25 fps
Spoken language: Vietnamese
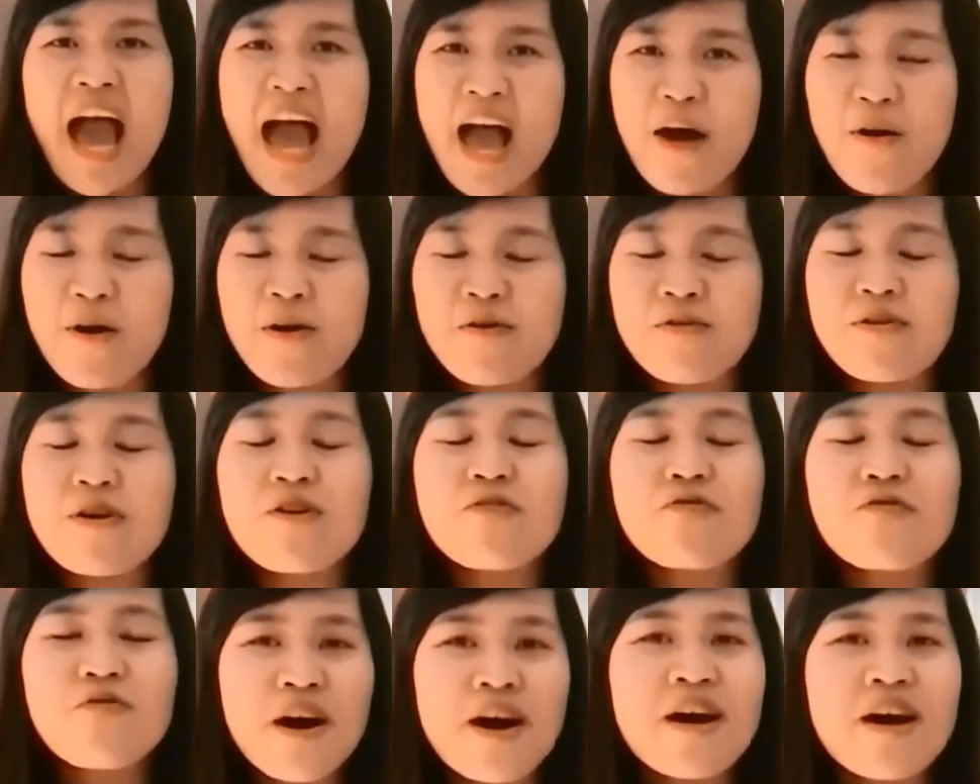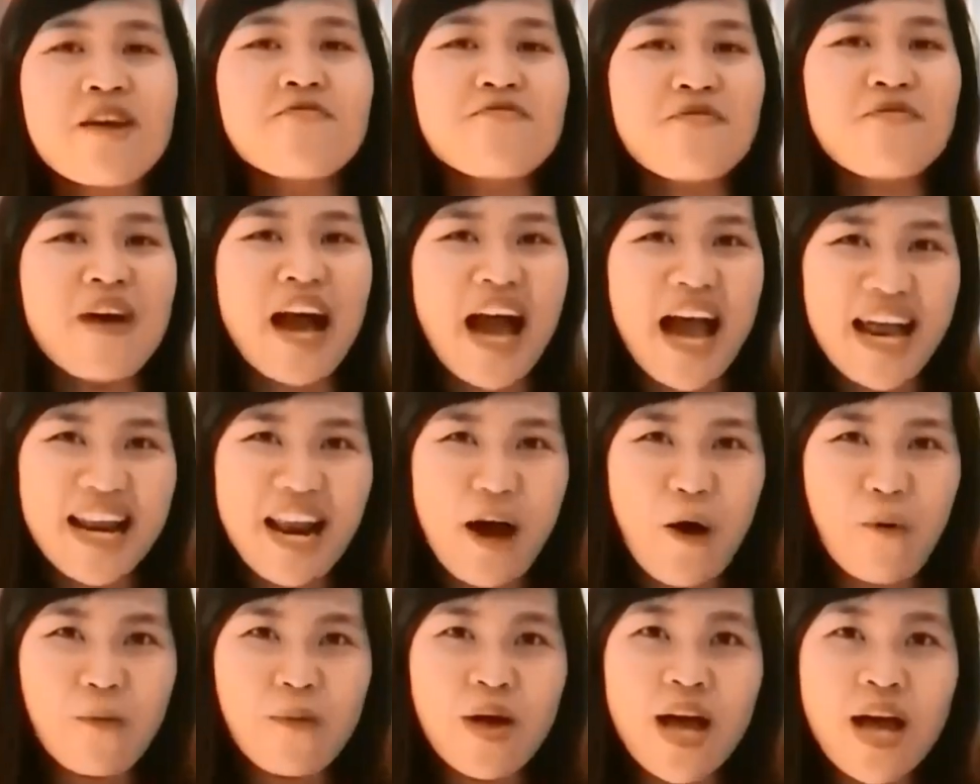Háo hức, phấn khích và hài
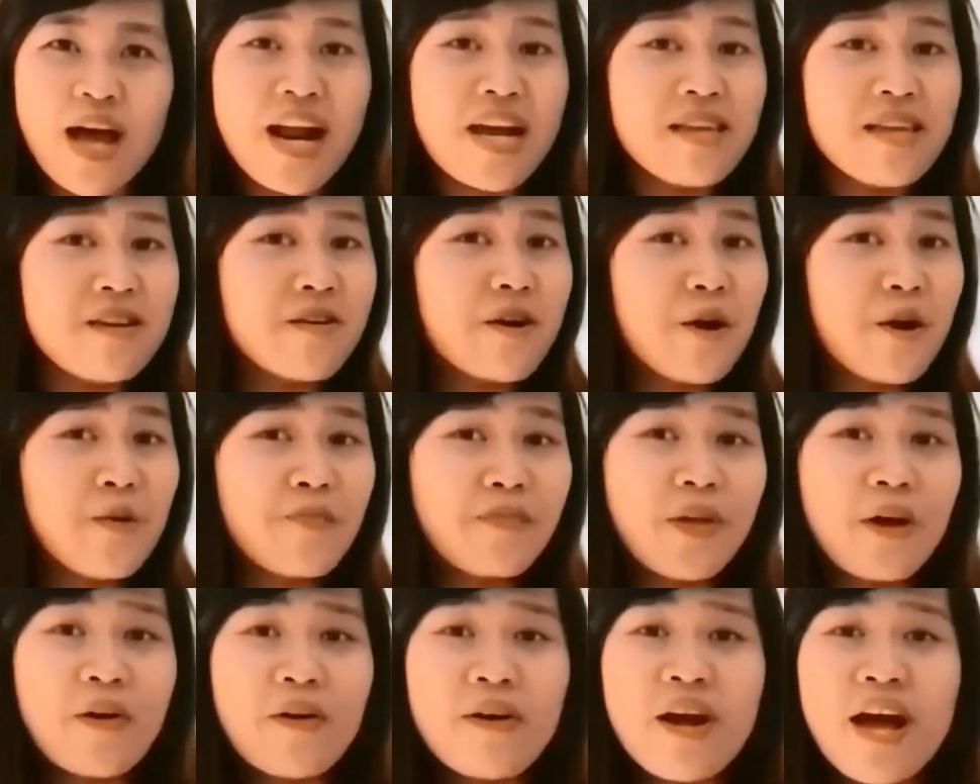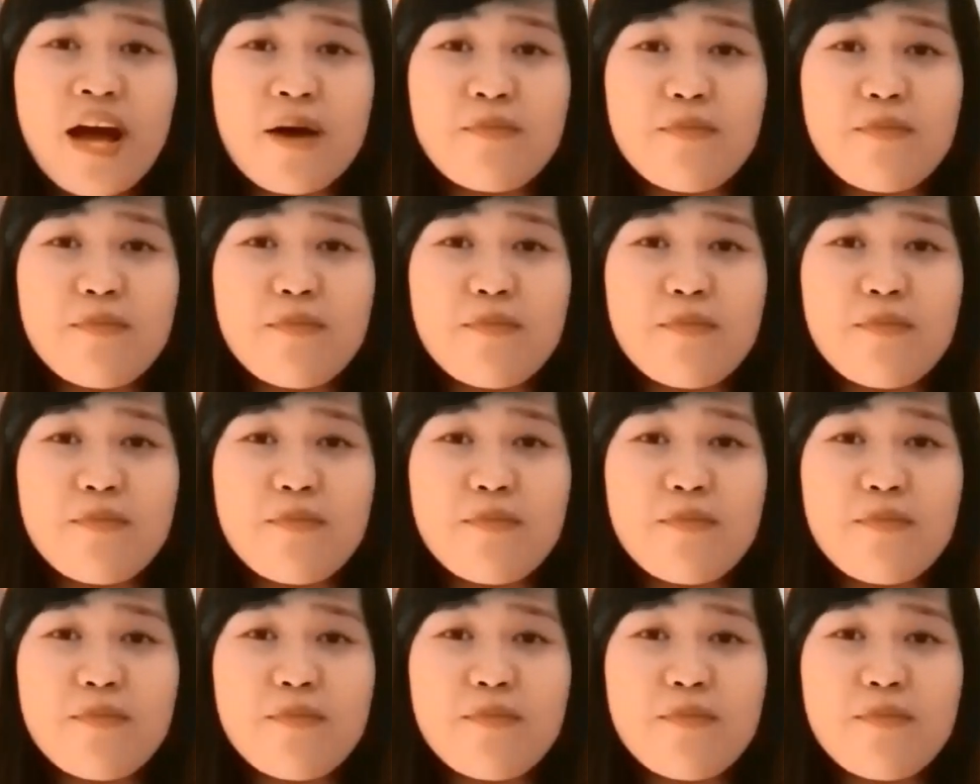lòng là những cụm từ